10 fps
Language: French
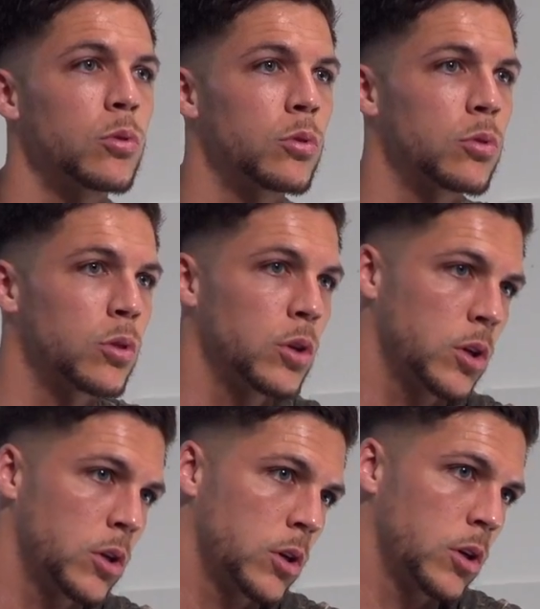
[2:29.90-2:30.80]
de,
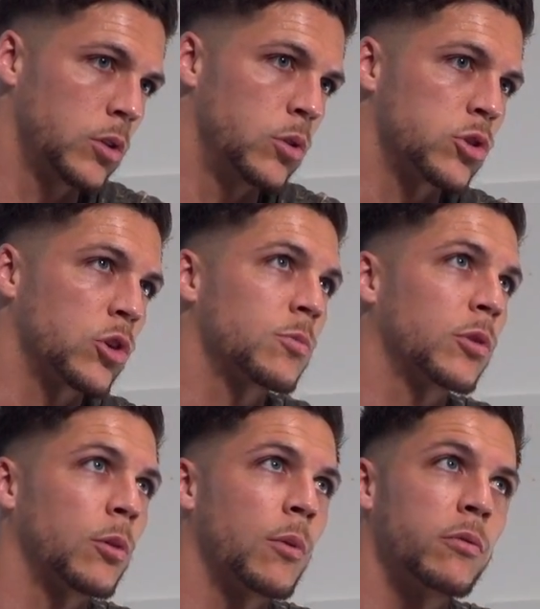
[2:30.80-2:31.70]
de,
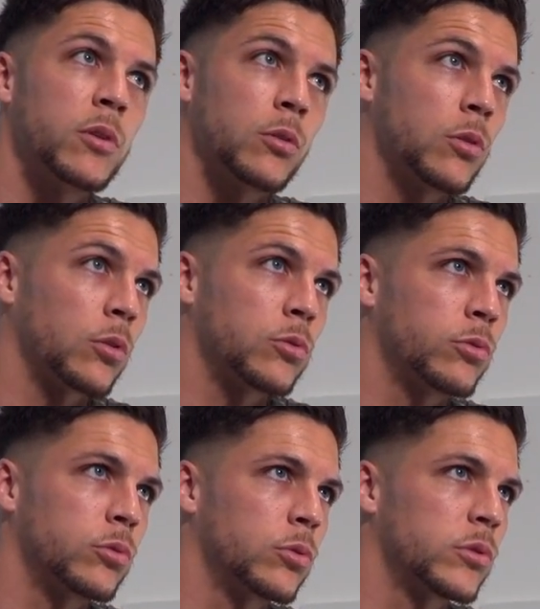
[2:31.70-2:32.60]
changements dans ma vie en dehors
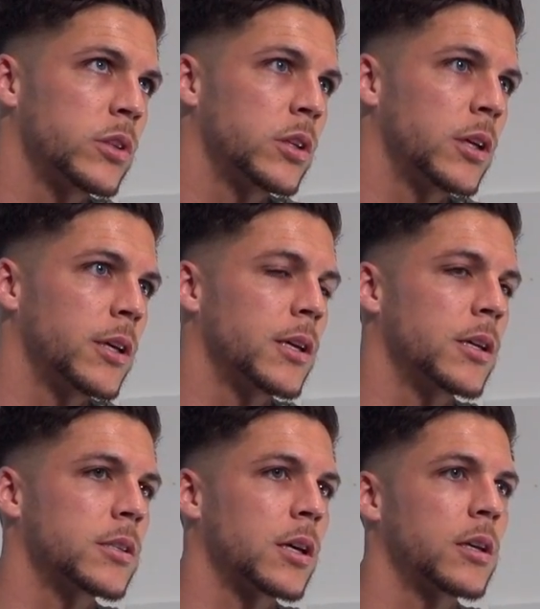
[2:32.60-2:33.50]
du foot aussi.
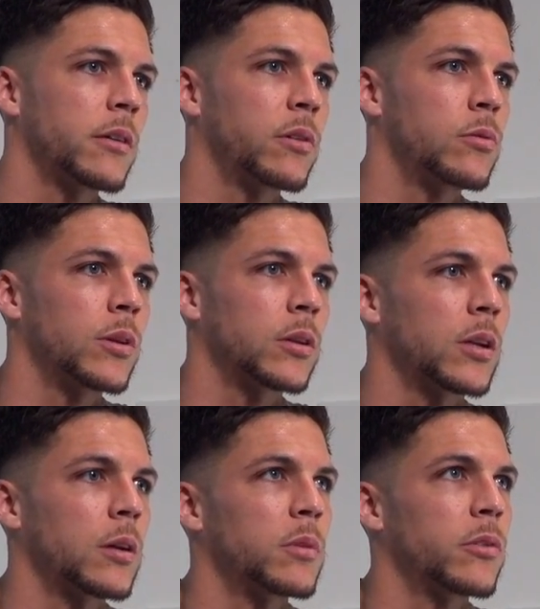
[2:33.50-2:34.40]
Et, et ça, il a fallu un
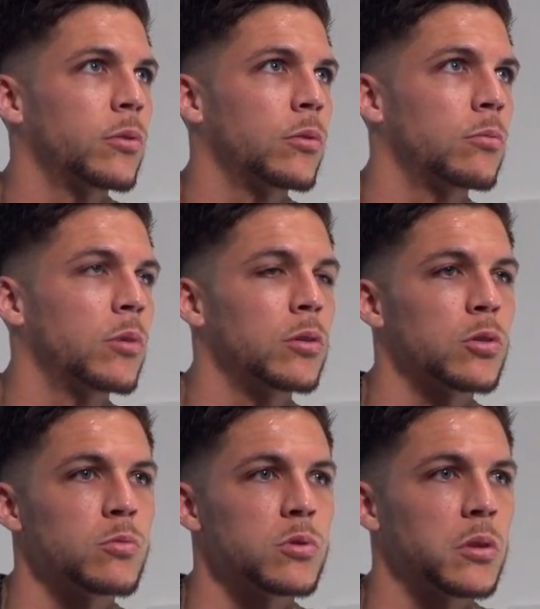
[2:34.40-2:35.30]
temps d'adaptation.
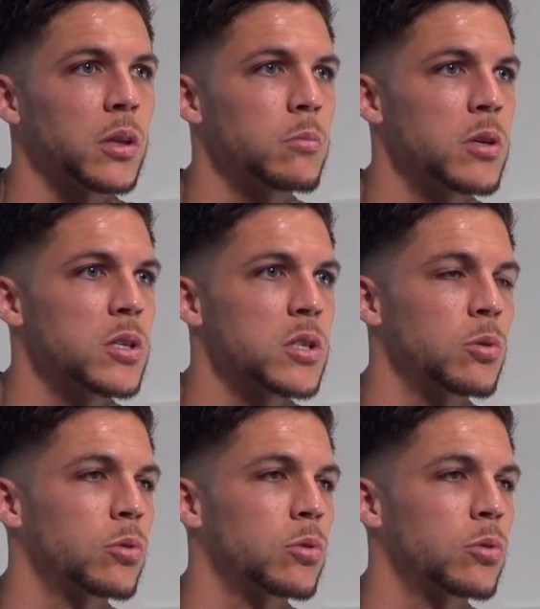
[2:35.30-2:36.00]
Maintenant, je me sens très bien, j'ai